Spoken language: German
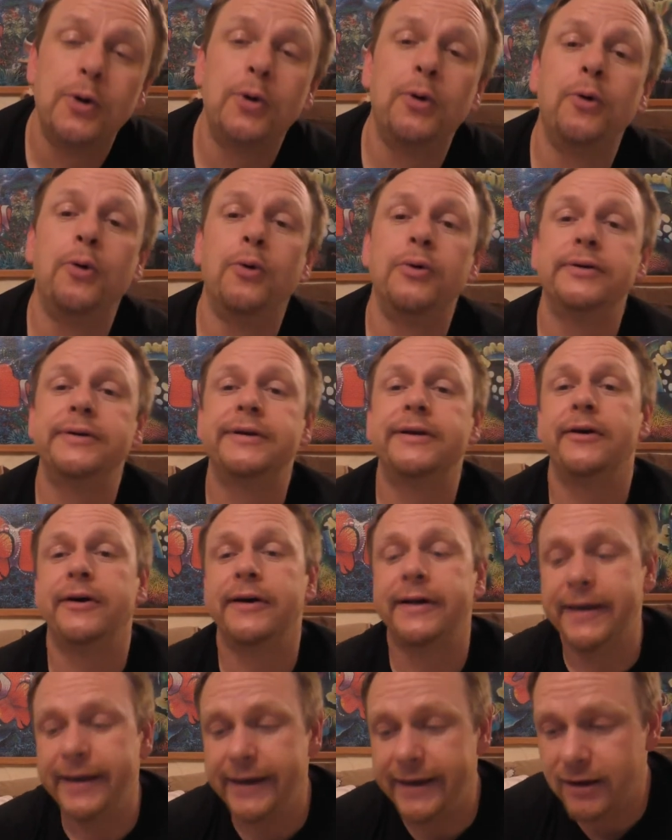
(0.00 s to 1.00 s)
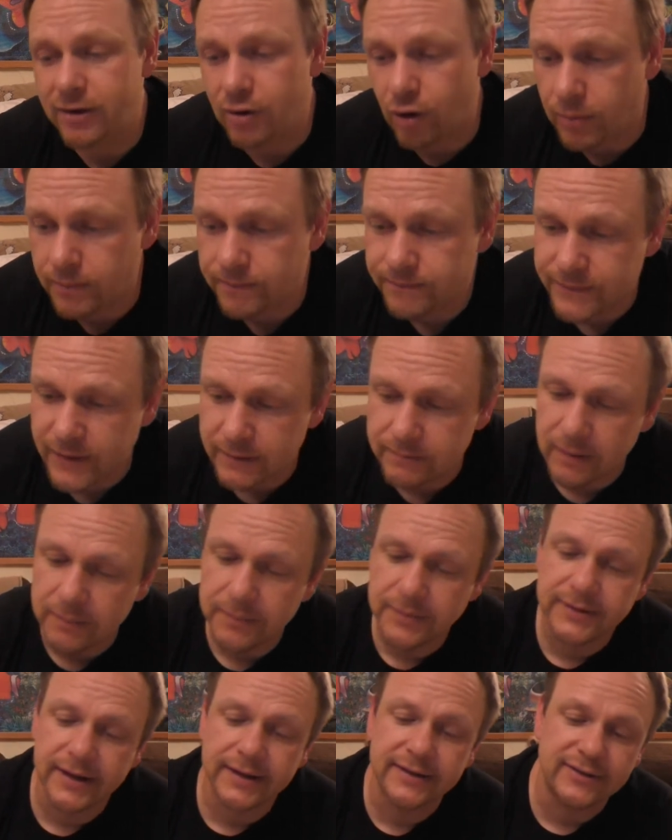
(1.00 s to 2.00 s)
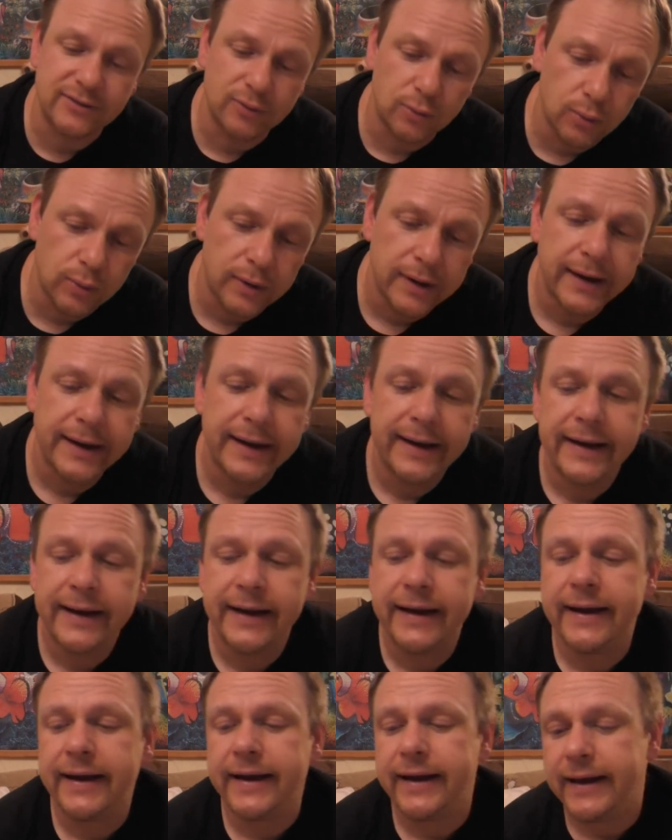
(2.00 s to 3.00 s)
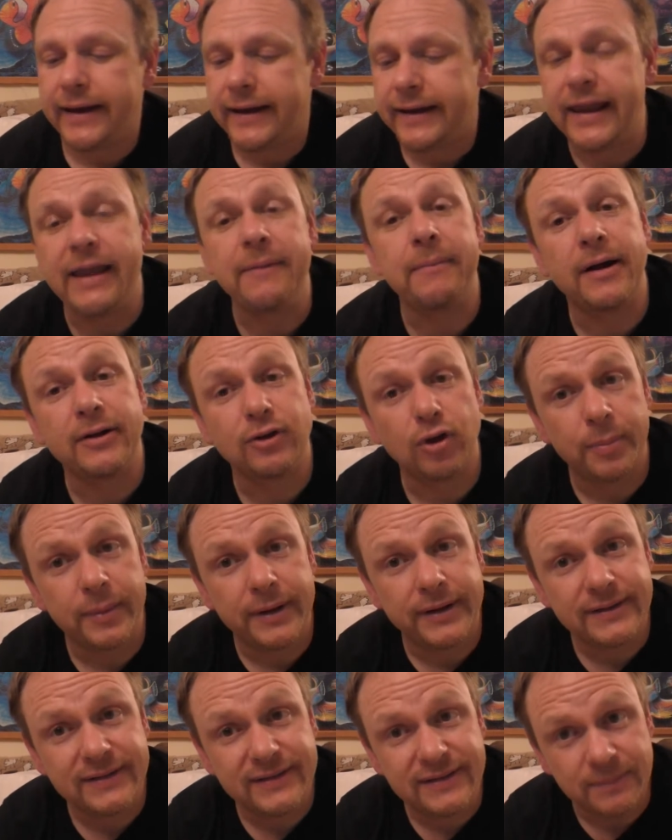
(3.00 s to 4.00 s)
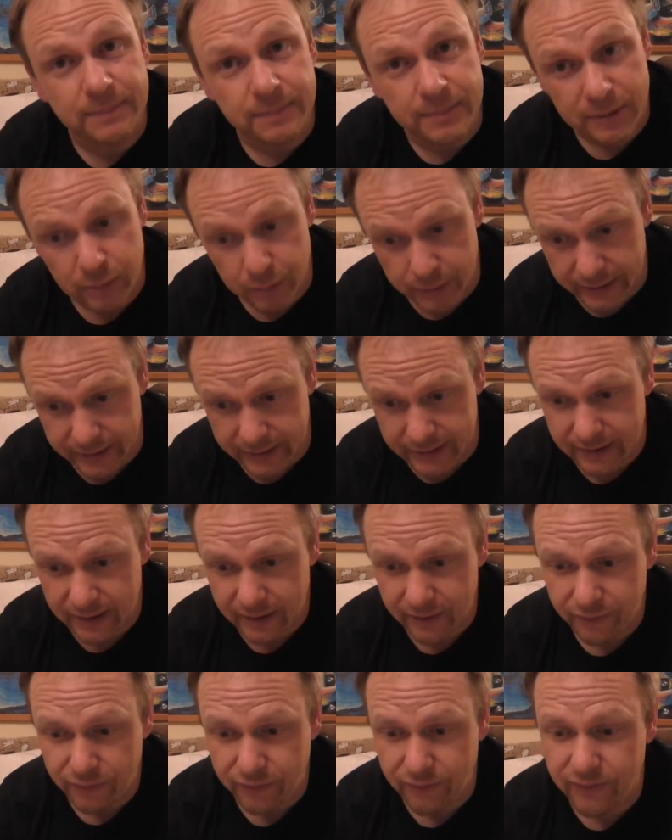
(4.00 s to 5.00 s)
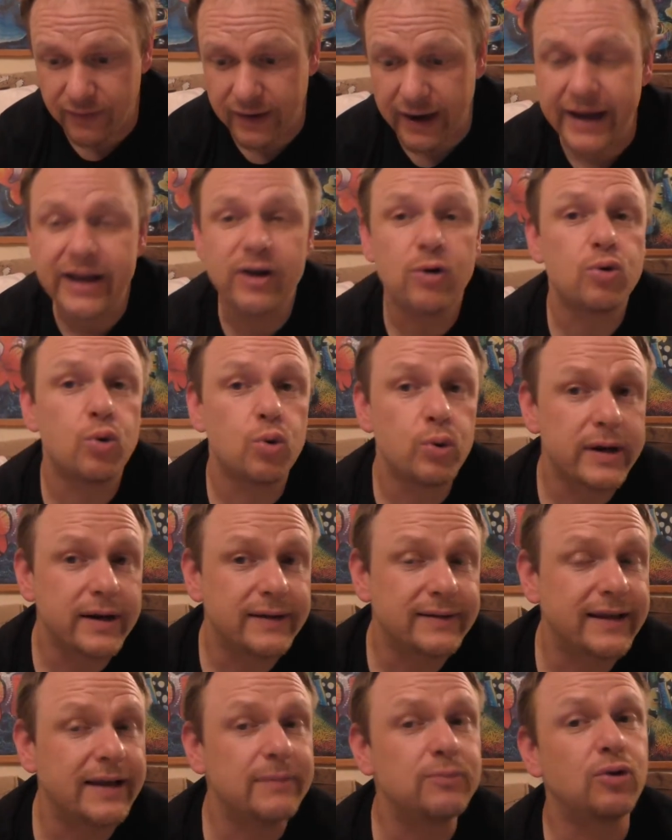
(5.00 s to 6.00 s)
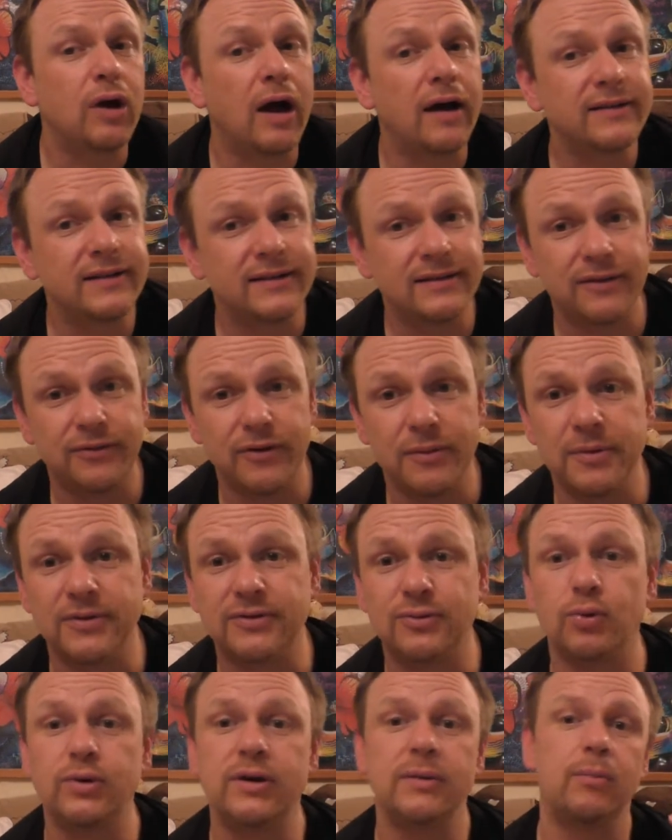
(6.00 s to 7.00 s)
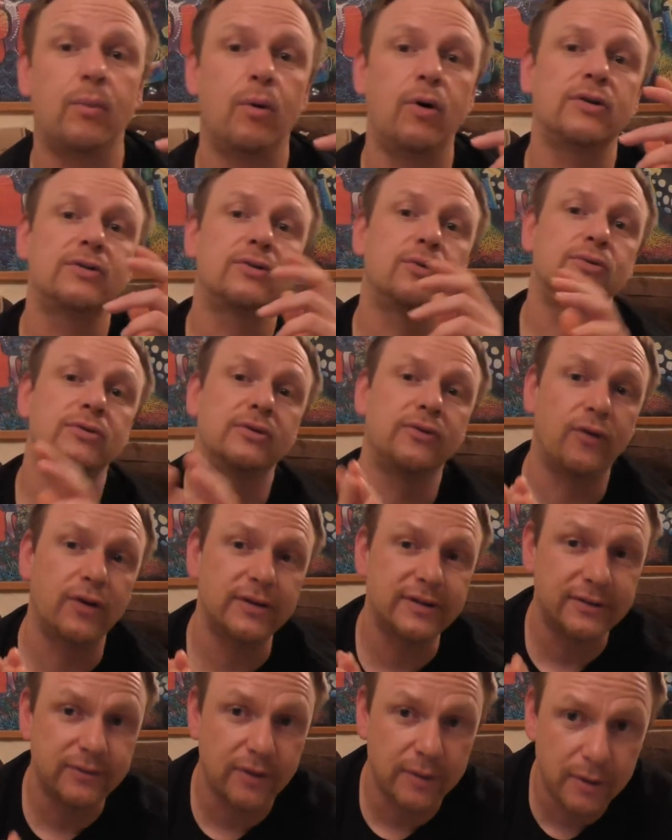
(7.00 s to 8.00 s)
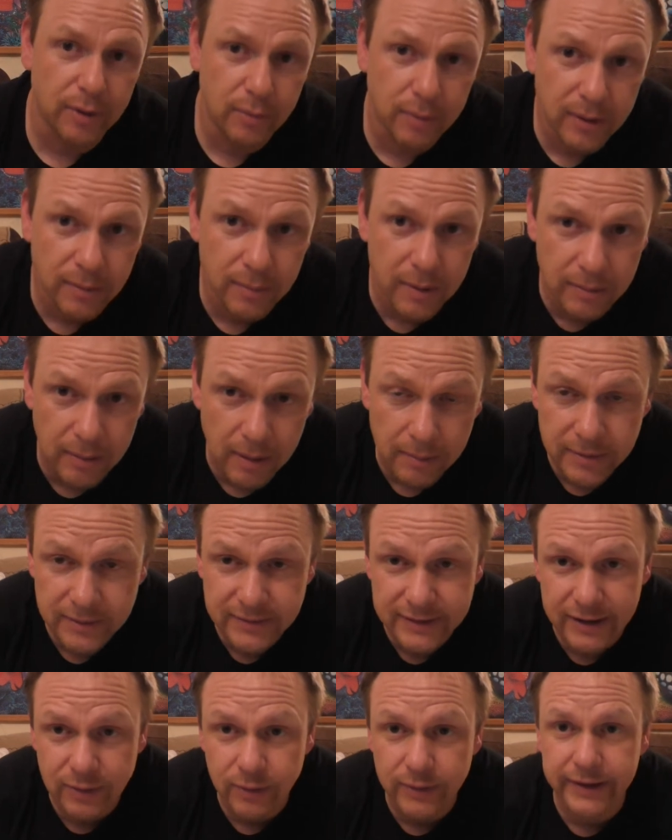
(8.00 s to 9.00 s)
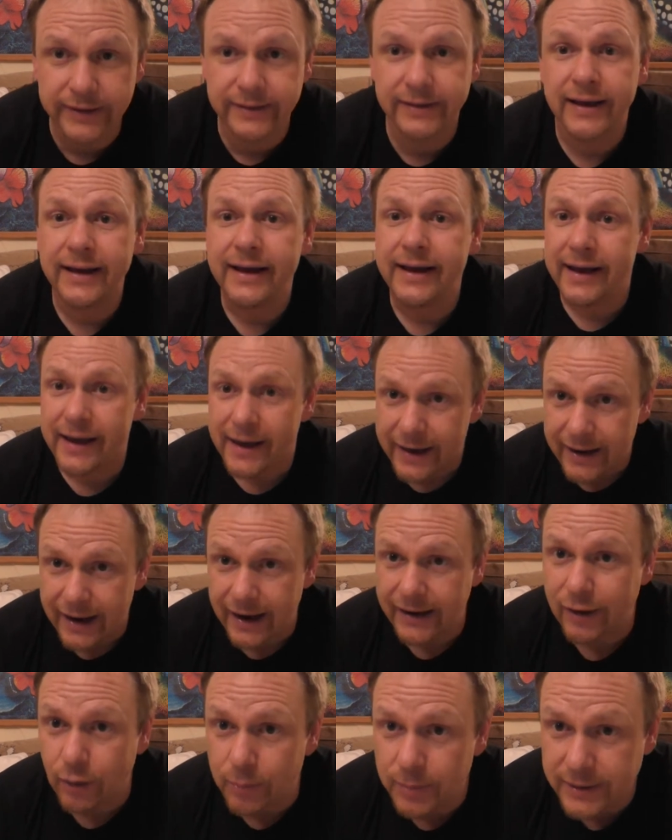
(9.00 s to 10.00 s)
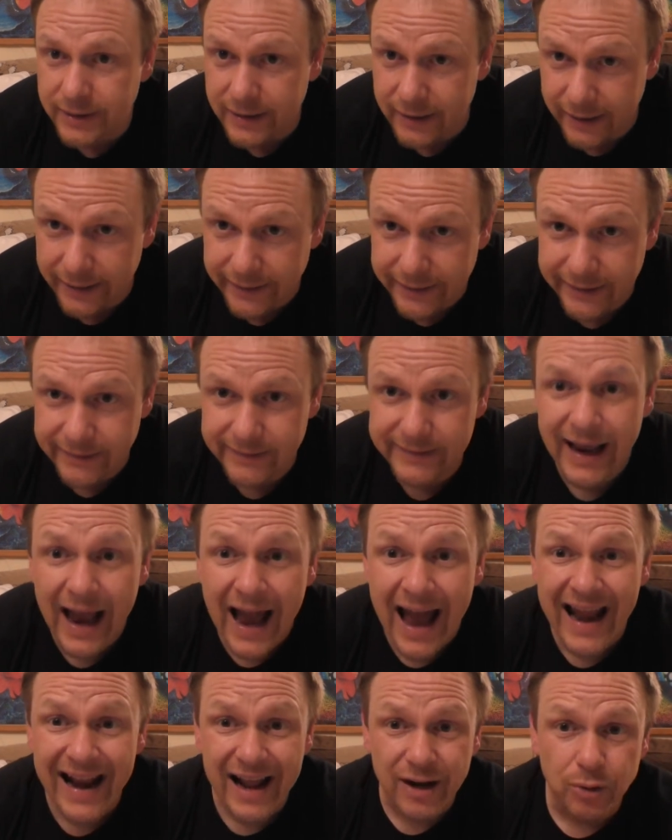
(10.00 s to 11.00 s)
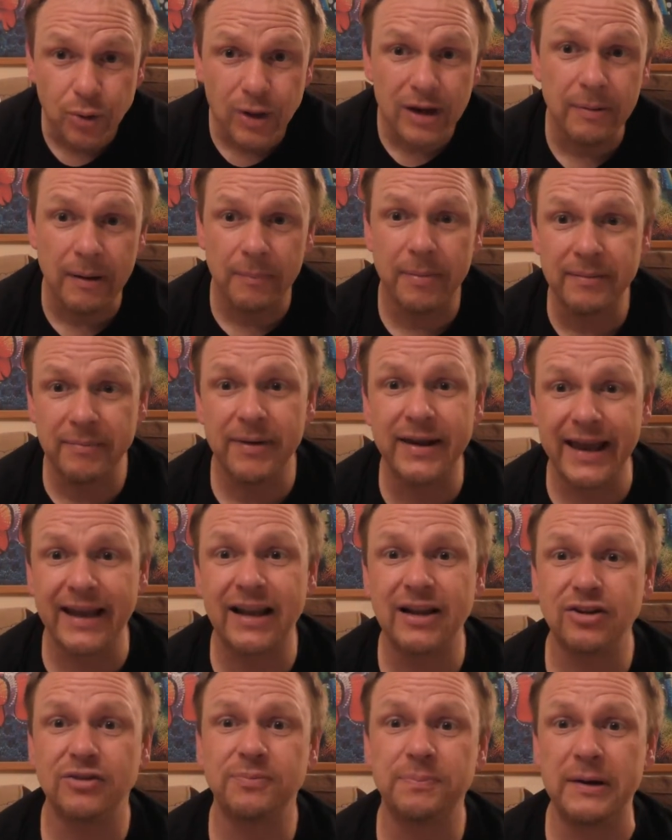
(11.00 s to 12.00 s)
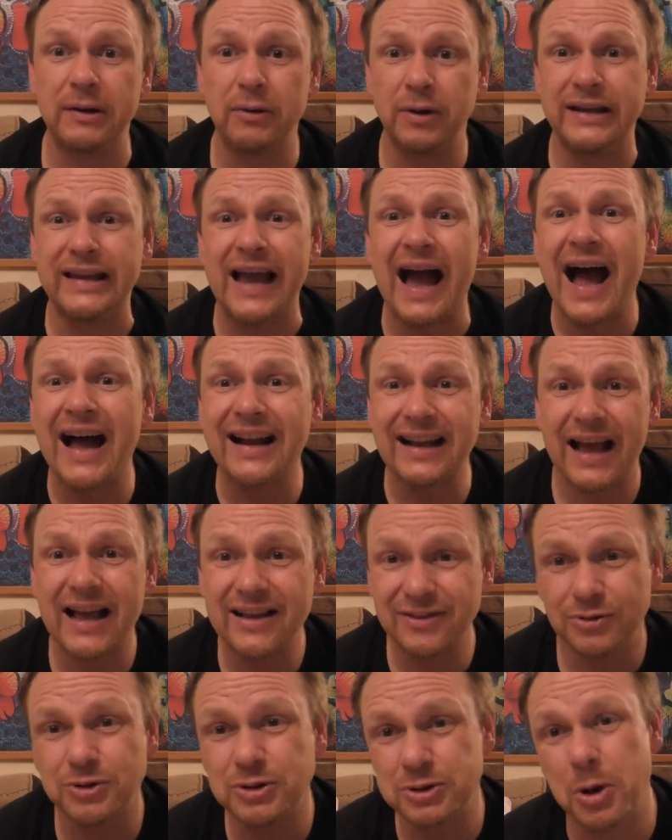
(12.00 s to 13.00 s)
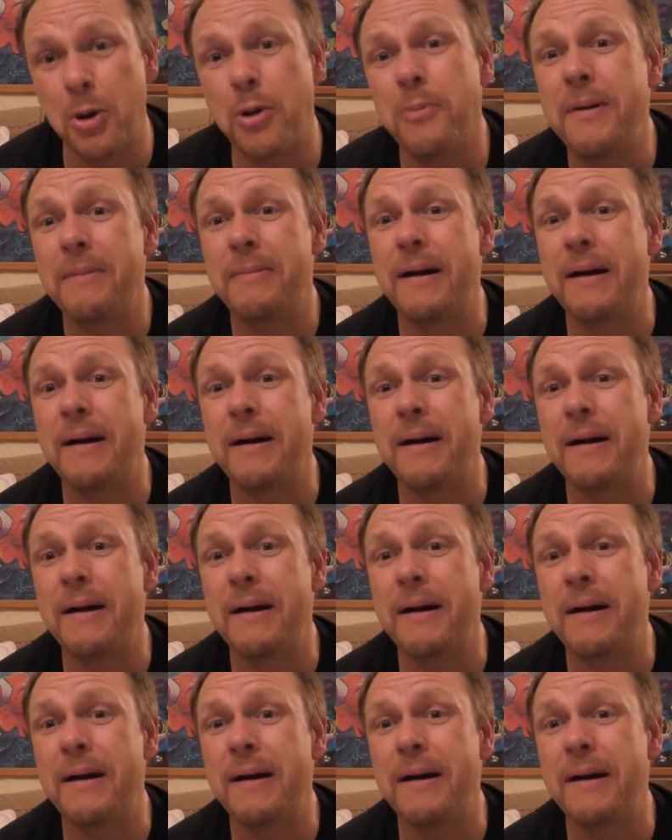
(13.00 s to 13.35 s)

Und äh, okay, komm, dann machen wir es halt so. Geh mal nochmal ins Spirit. Frei und ungezähmt, du hast diese Filme so gemocht und du wolltest jetzt nochmal mit ins Kino gehen. Kann ich auch mit dir reingehen? Ja, natürlich, Papa, wir gehen ins Spirit. Ja, da ist so schön.